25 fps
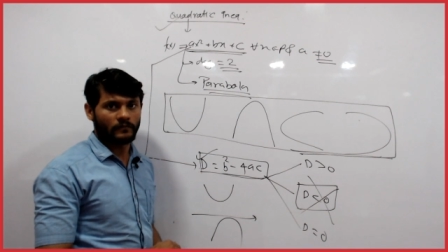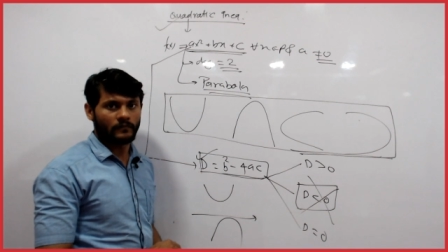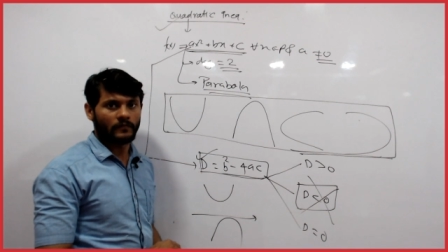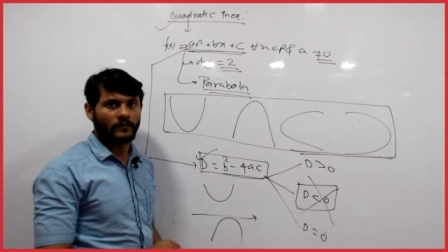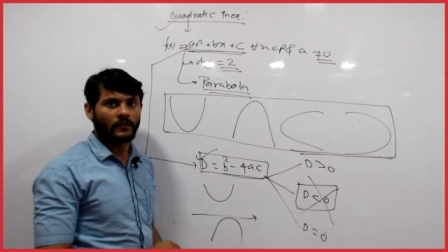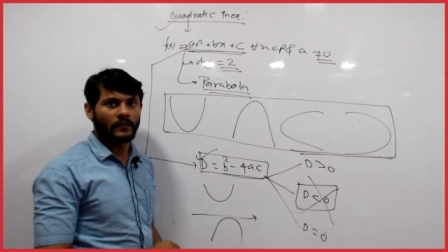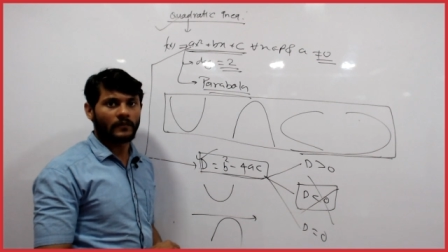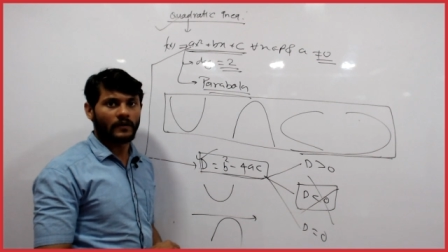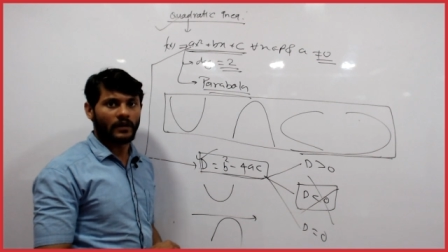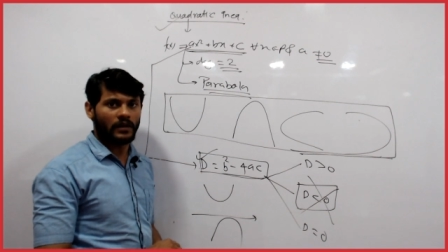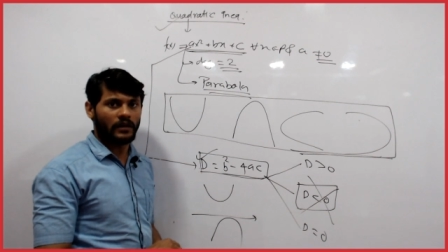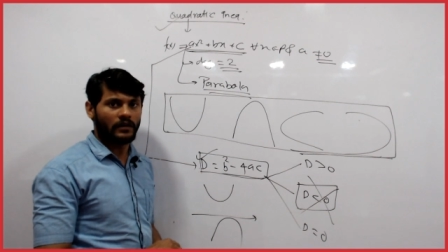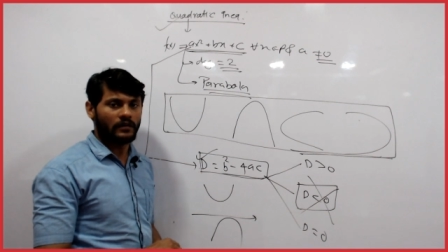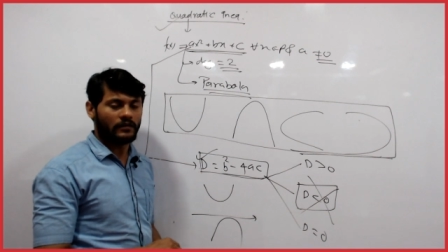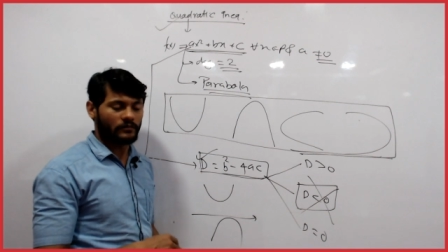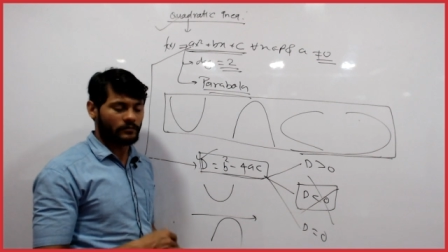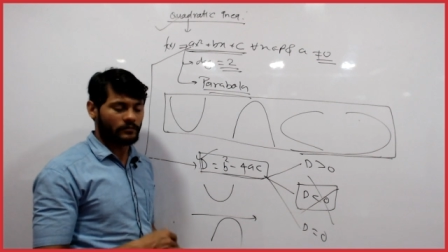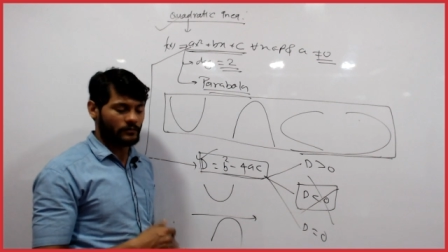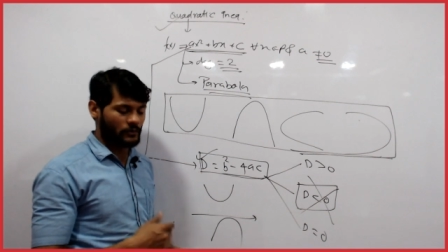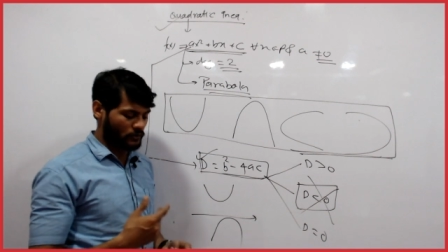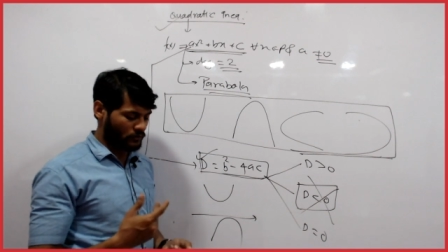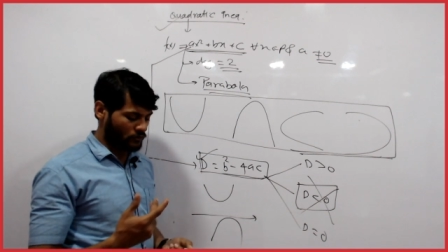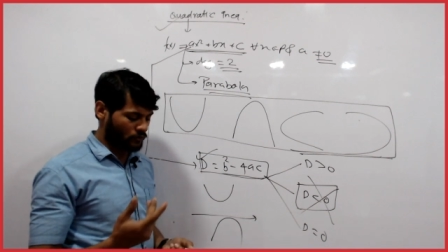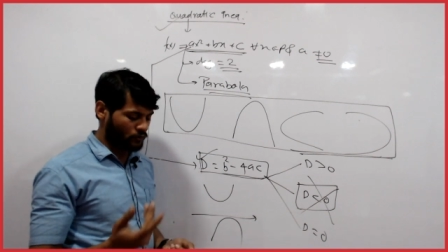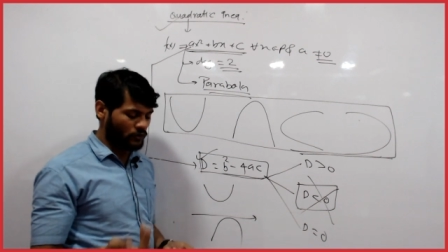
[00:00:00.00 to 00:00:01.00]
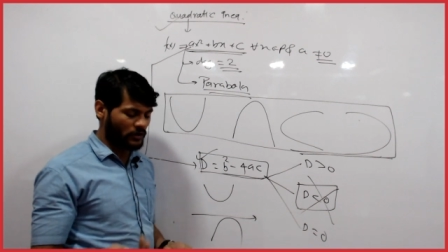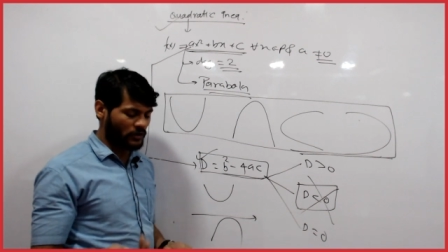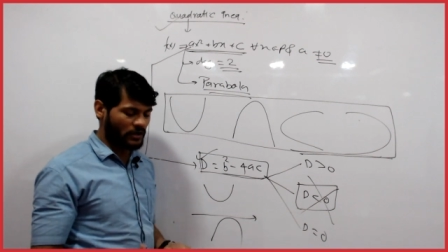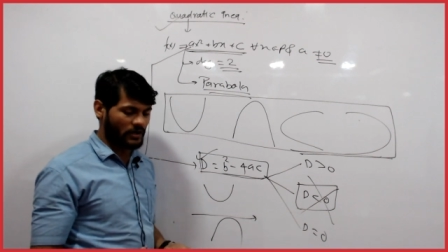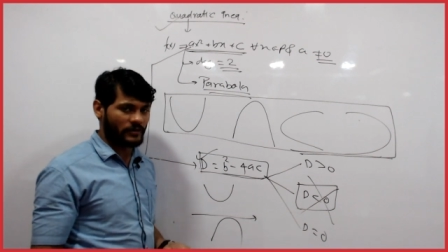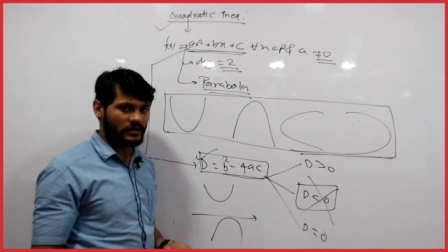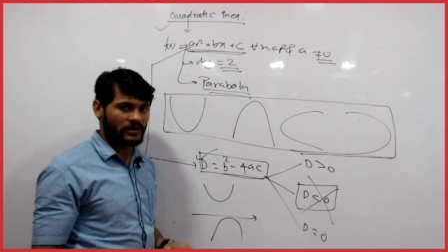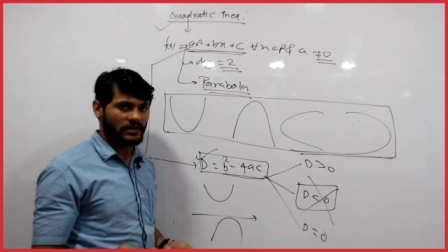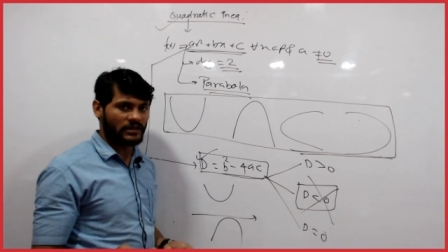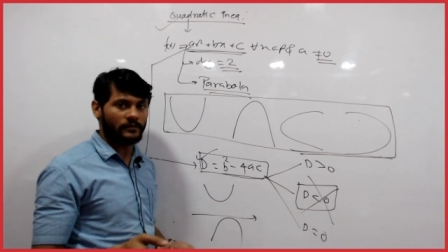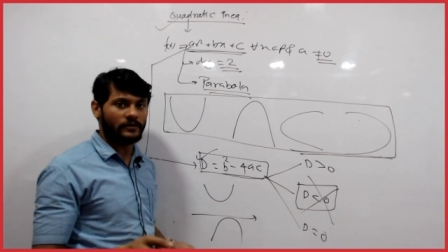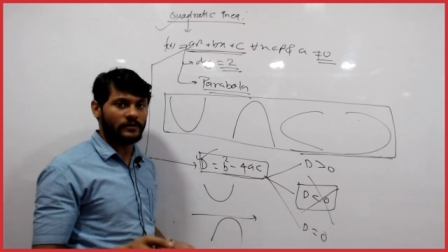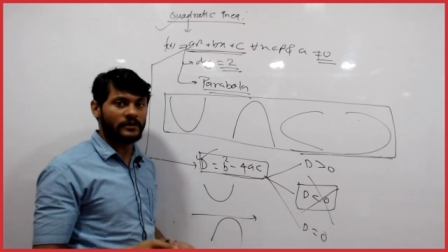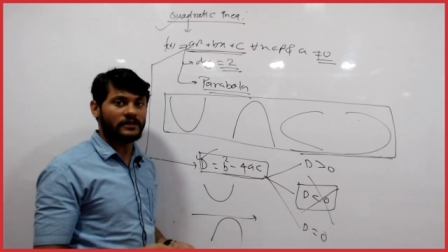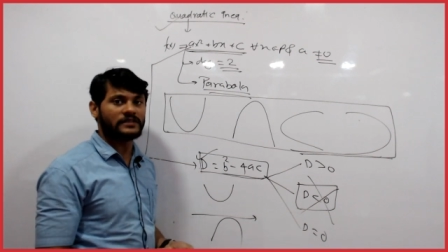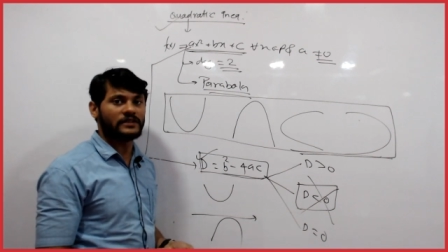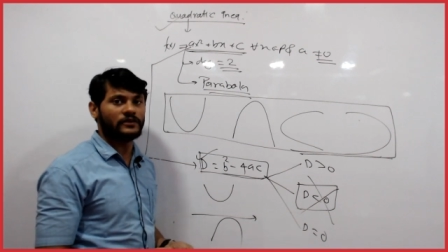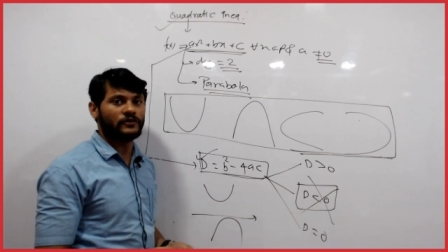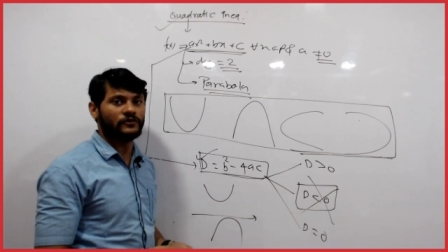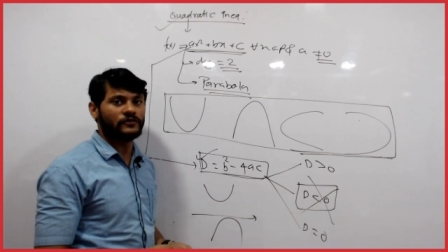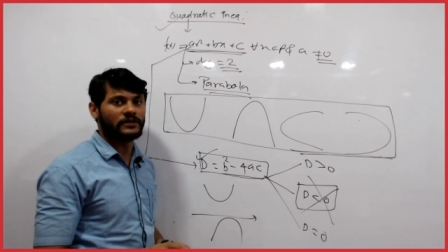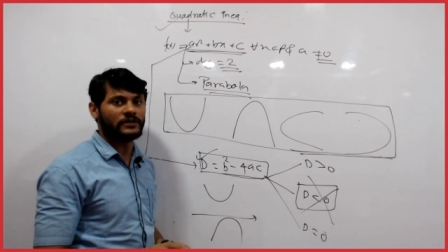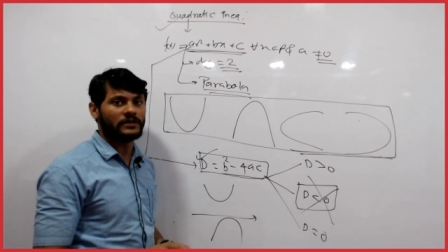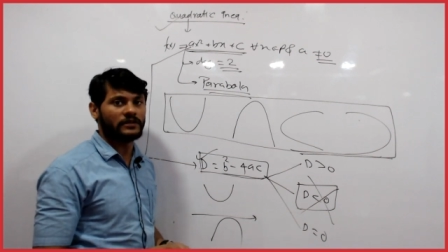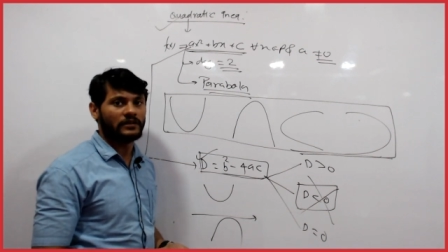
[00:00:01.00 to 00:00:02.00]
है ना रूट का मतलब ही है
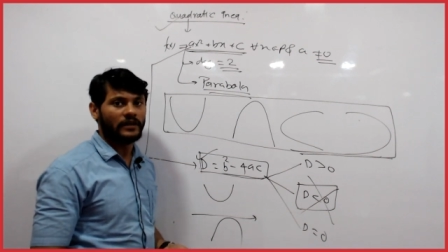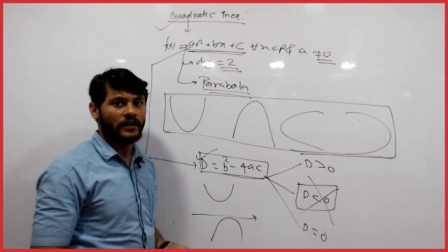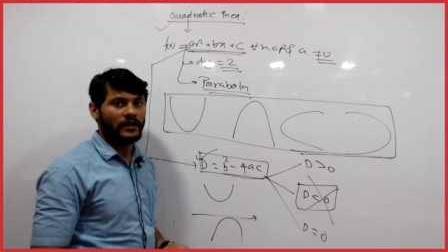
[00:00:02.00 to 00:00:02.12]
सोल्यूशन